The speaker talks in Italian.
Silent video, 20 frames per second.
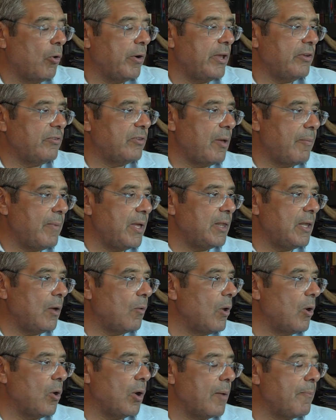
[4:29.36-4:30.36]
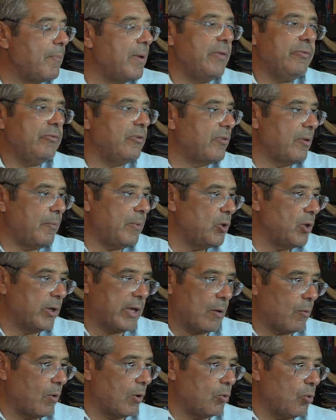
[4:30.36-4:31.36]
onestamente quello che penso sapendo
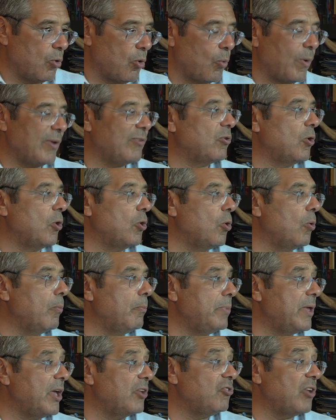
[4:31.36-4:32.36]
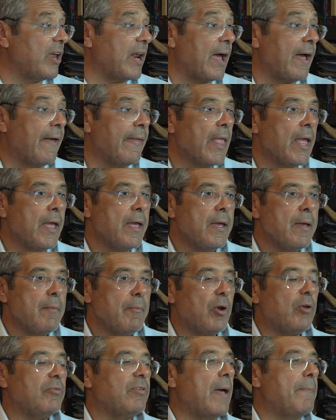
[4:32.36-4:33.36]
che a qualcuno questo non piacerà,
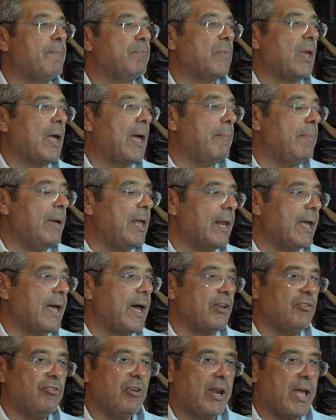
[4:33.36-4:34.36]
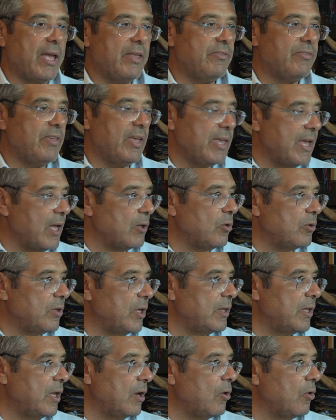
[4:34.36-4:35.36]
però sa, a me il carcere ha insegnato
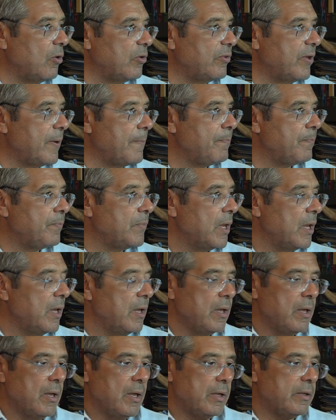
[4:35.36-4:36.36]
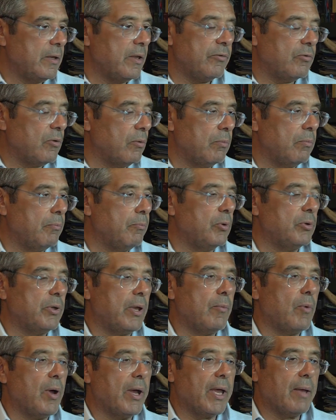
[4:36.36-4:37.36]
tante cose adesso
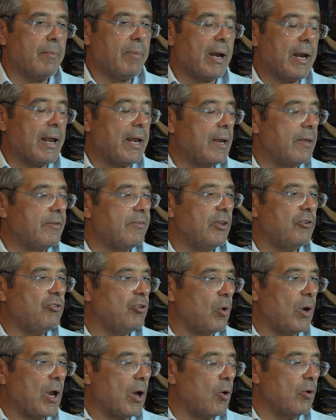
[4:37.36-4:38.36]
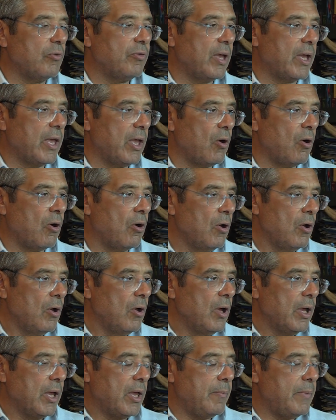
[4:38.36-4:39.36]
potremo anche parlarne, se c'è una cosa che, ho,
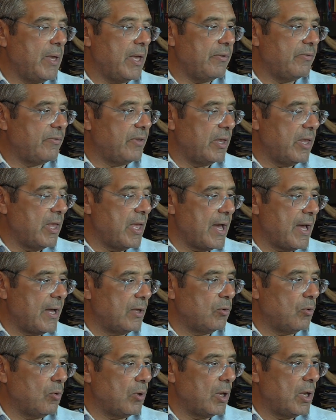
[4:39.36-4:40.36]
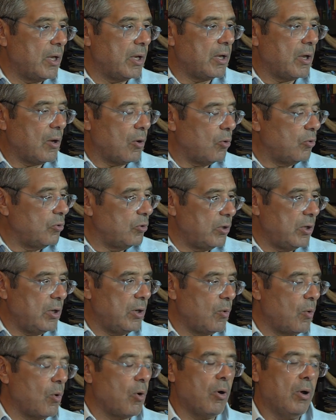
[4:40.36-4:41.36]
che mi ha insegnato e, che
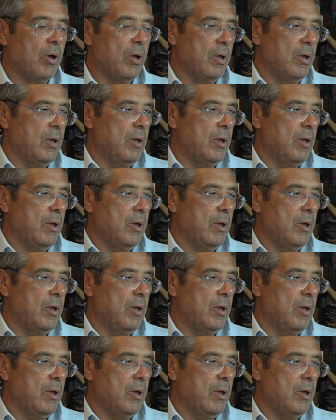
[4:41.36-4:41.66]
continuo